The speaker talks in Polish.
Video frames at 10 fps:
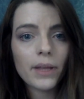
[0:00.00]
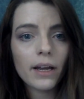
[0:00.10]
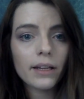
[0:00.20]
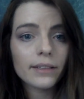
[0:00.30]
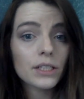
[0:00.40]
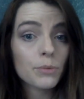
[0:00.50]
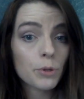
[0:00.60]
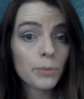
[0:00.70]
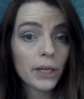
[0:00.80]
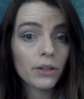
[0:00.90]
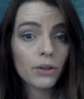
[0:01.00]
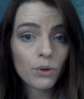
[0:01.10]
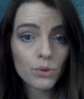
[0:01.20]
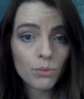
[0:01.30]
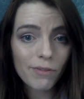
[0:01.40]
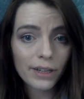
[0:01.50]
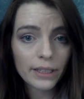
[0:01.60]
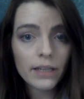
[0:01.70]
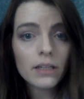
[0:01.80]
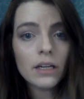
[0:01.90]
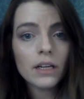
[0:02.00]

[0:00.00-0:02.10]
ale także przebieg rozumowania